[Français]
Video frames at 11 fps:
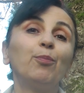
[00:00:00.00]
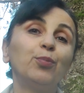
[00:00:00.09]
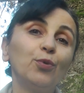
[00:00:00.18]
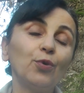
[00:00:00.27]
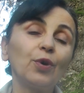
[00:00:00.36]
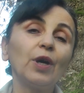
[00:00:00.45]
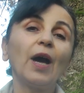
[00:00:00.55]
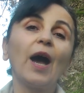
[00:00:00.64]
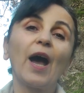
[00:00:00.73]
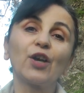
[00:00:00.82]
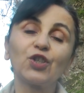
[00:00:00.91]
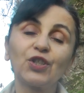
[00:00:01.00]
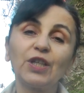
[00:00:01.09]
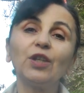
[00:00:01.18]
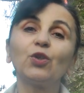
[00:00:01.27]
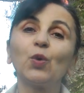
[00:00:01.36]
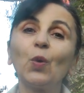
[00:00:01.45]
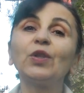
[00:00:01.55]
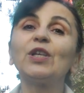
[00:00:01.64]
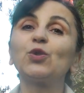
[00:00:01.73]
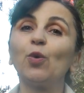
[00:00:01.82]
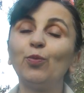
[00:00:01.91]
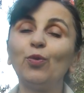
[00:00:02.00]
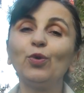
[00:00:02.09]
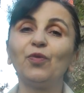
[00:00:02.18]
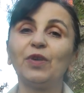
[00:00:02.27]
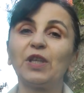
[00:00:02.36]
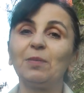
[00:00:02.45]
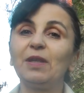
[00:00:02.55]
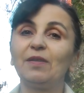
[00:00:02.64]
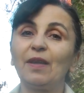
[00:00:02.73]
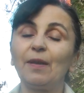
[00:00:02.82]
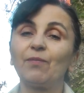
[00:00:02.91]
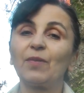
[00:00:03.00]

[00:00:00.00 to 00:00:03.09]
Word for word: pour acheter donc des ampoules de vitamine D.